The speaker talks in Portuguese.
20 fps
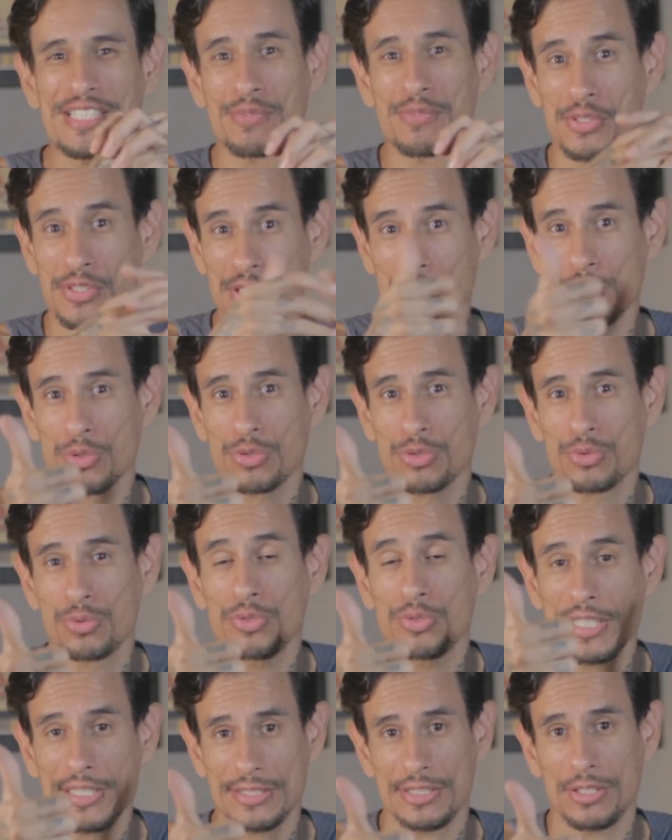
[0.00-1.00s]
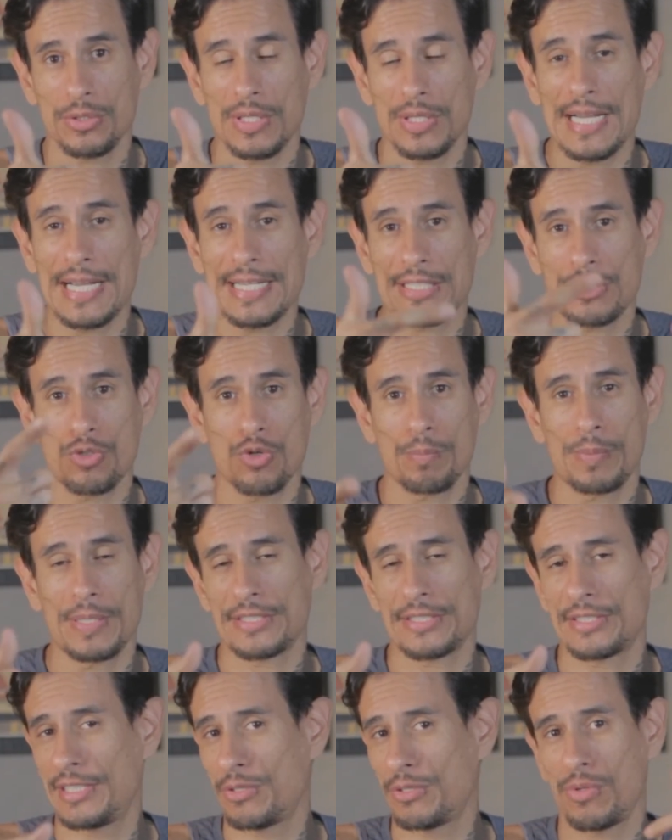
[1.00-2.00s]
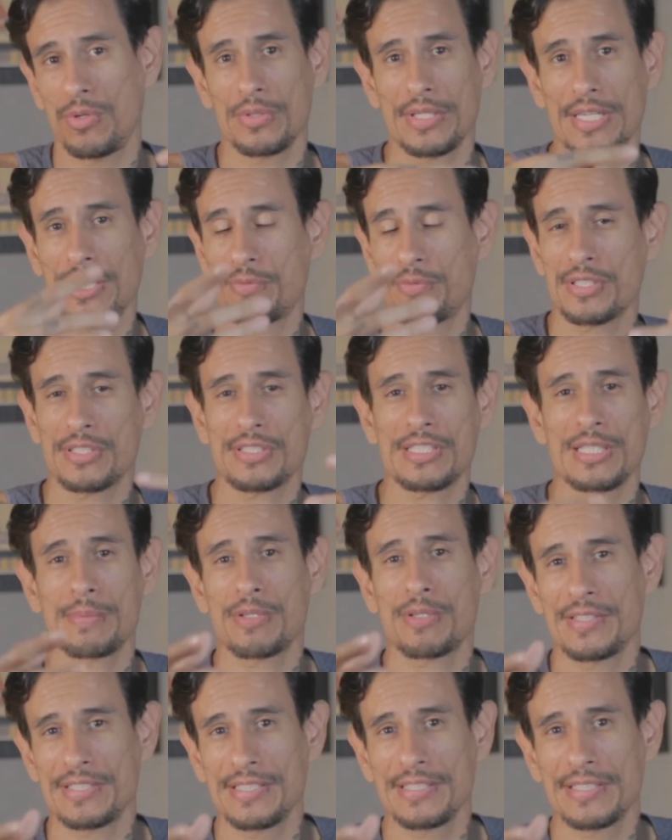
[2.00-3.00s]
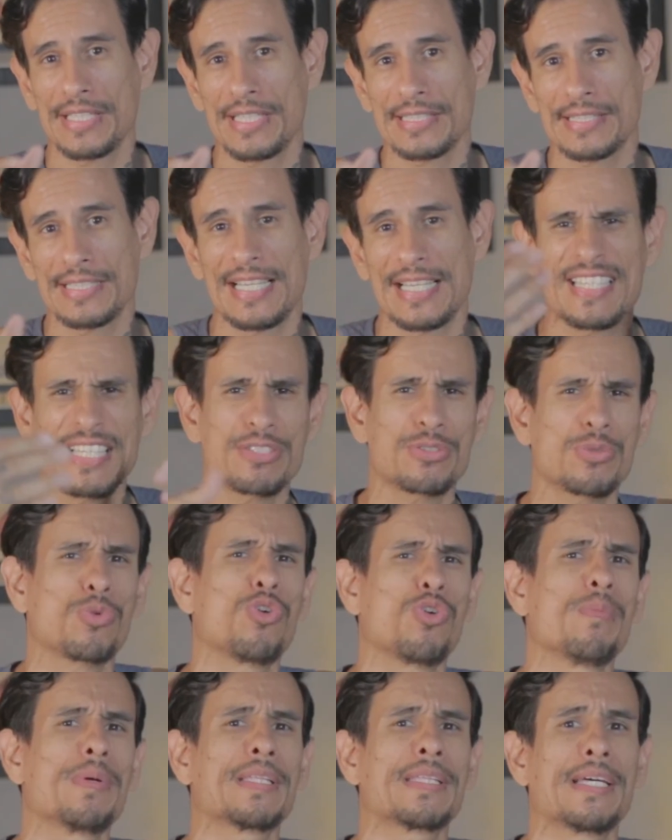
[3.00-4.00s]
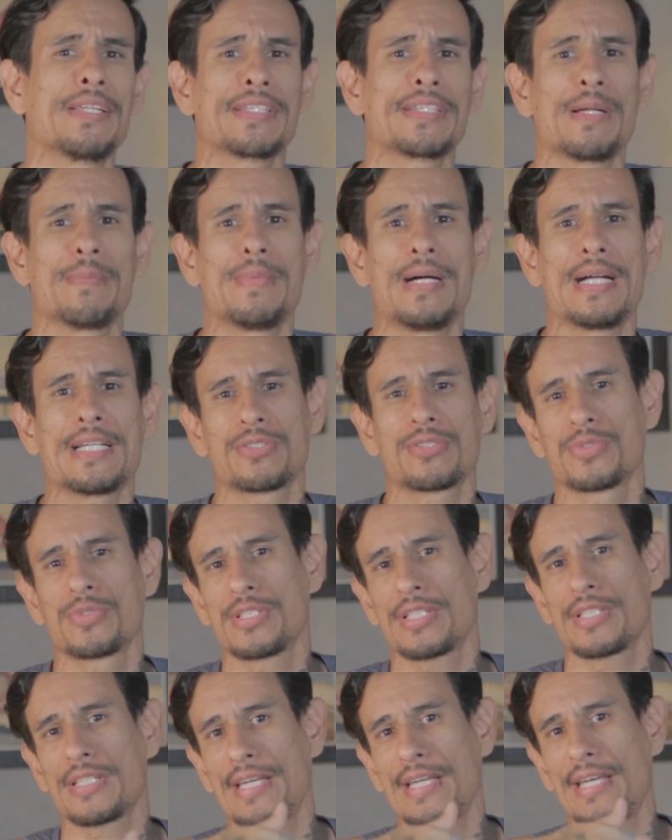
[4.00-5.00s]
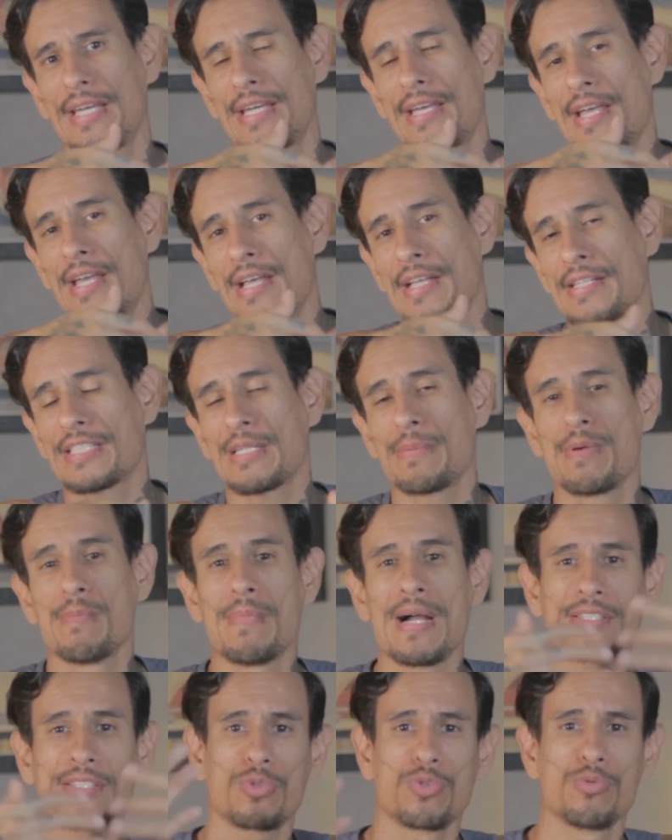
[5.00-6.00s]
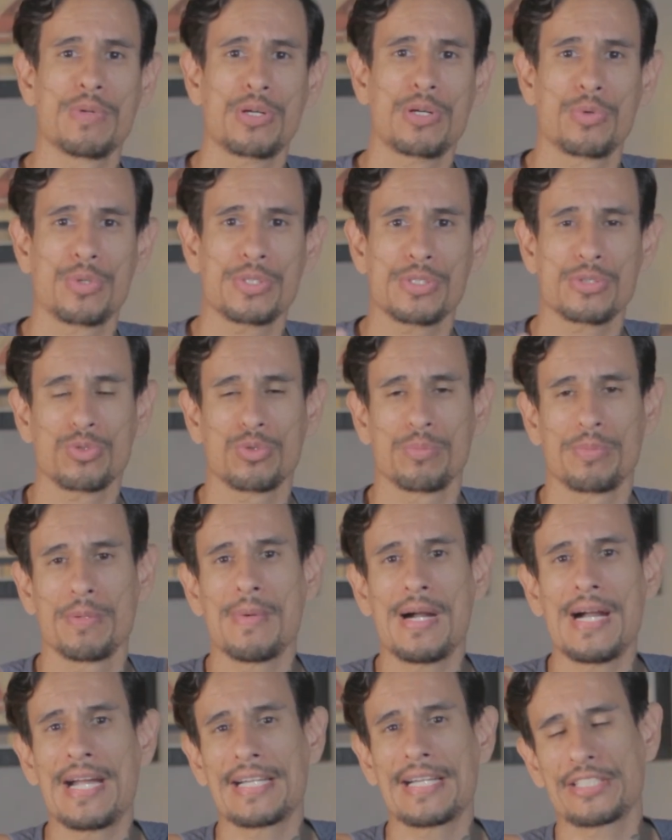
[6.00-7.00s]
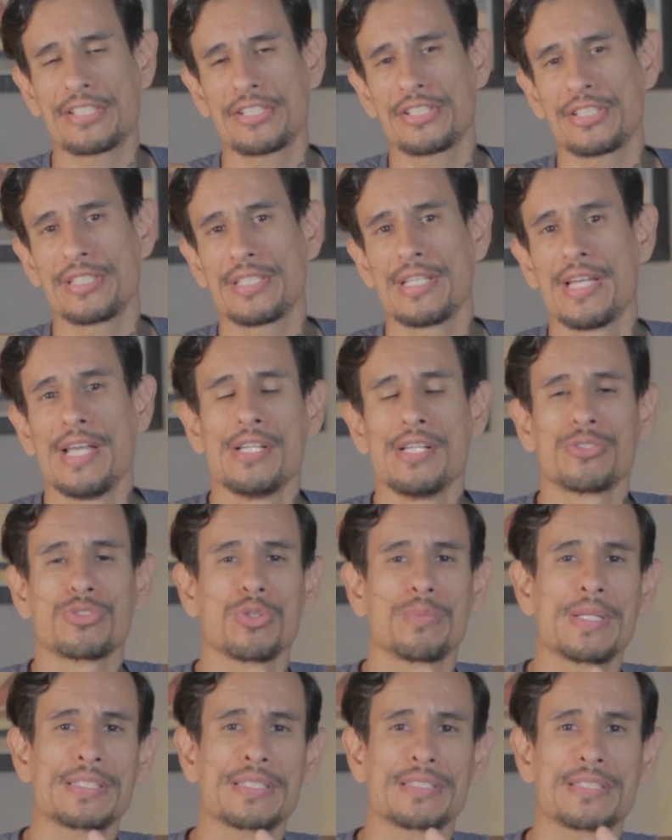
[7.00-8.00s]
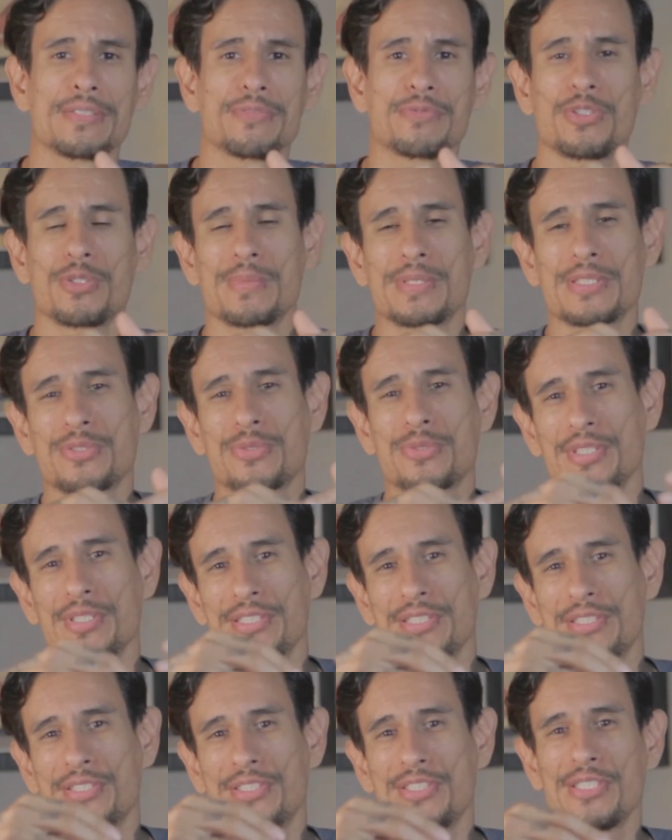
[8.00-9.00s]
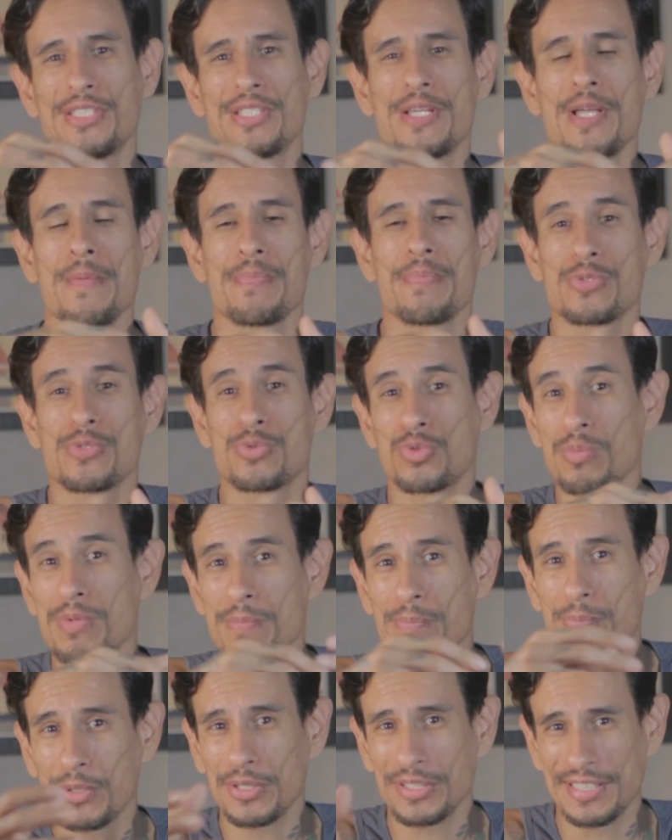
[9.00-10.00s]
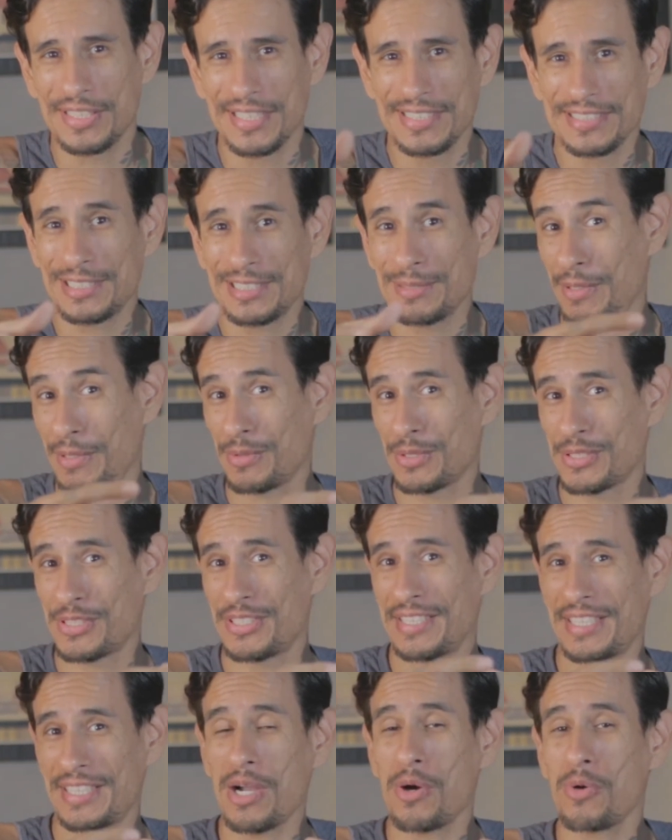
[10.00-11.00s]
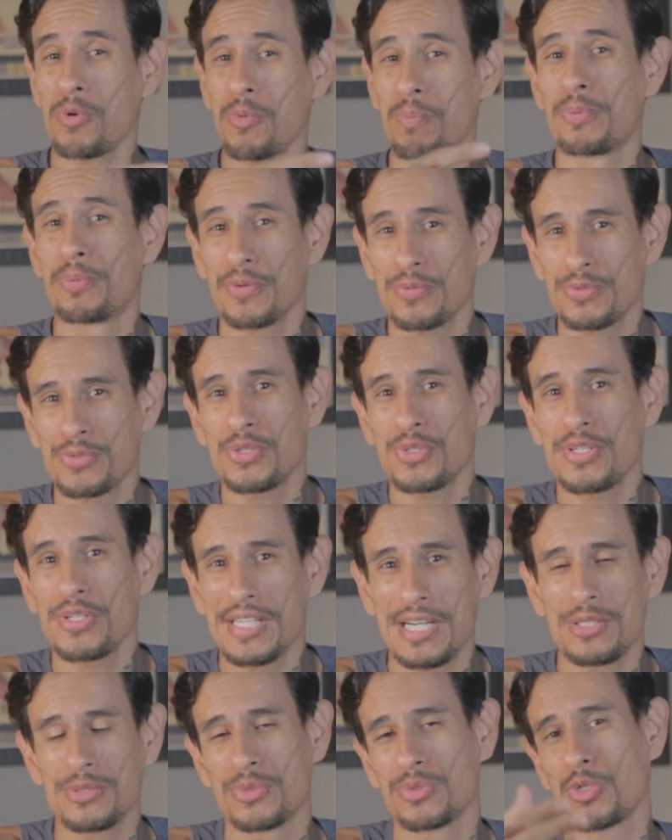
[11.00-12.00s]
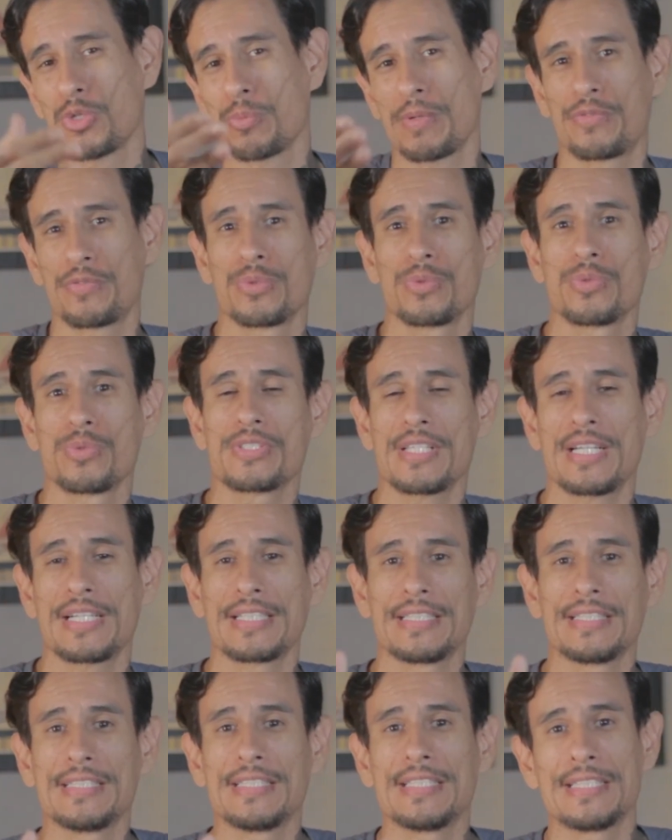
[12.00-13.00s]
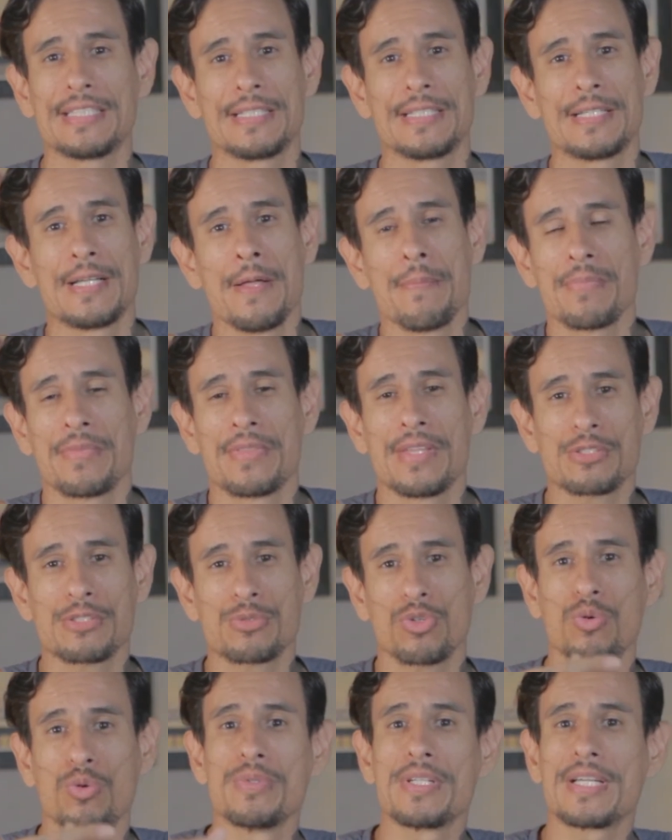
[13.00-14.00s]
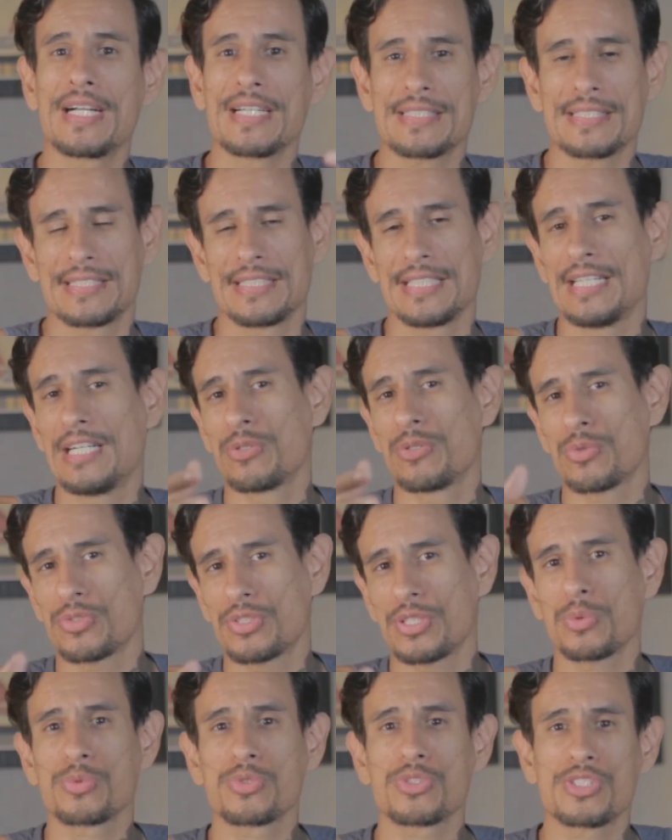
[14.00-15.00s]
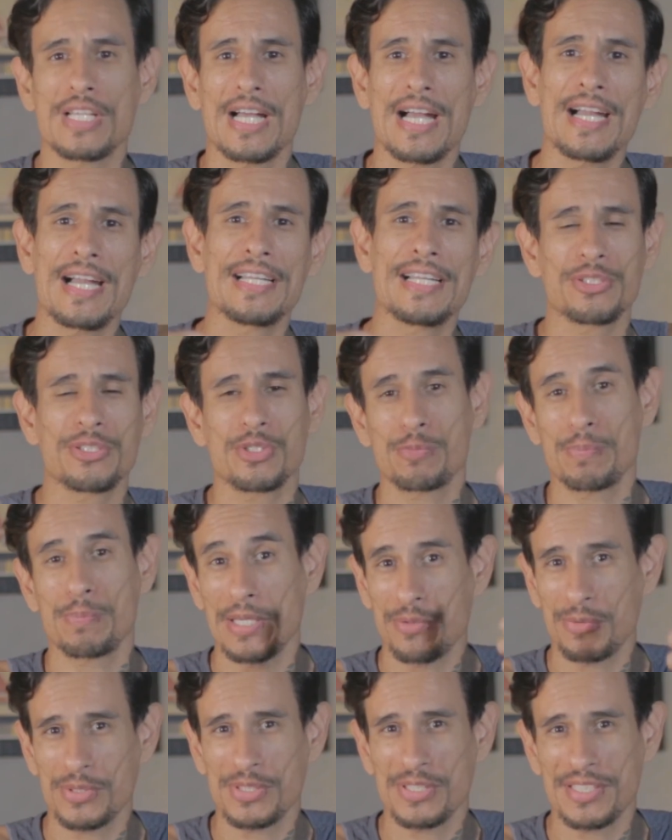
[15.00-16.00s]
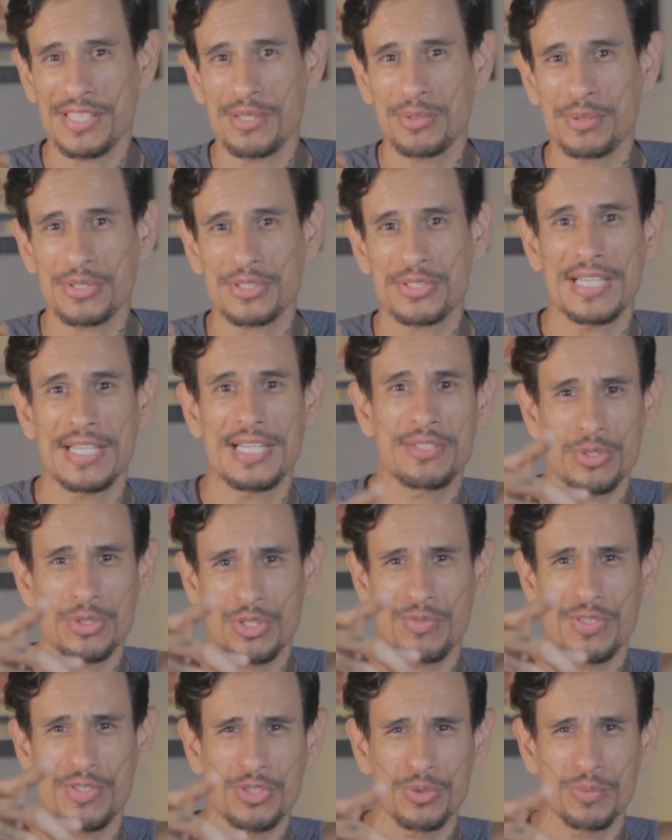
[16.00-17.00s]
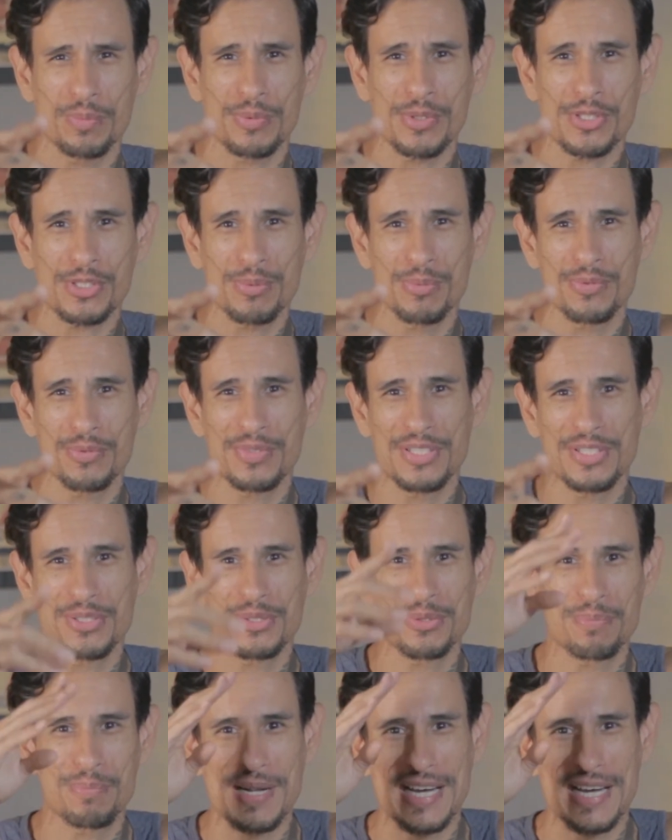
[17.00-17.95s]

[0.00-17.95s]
Se você gostou, deixe seu like, compartilhe com alguém que você sabe que vai se interessar. Deixe seu comentário aqui abaixo se você quer saber mais alguma coisa sobre Marte, sobre essas informações de suma importância para você ter algo profissional no seu perfil do Instagram, na sua comunicação, no seu site. Eu espero que você tenha gostado e eu te vejo no próximo vídeo.